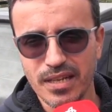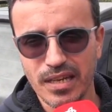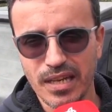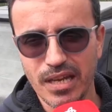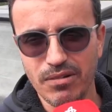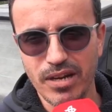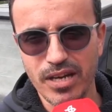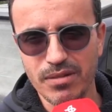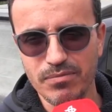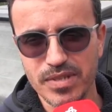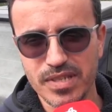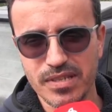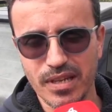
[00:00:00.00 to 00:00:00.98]
الله
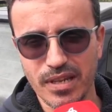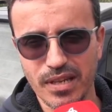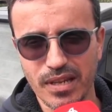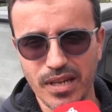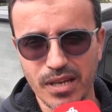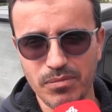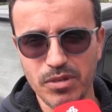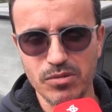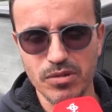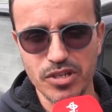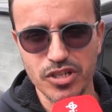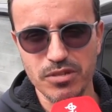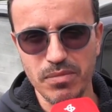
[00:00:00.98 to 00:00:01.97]
اعلم الخميس
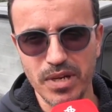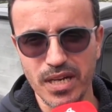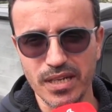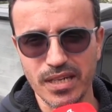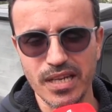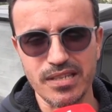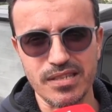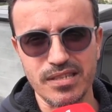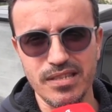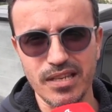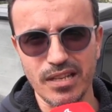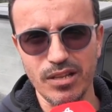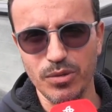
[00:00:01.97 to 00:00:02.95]
ولا الجمعه كانت
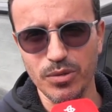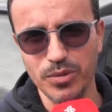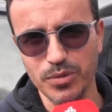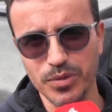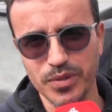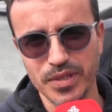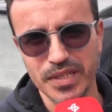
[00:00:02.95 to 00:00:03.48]
سدات الحدود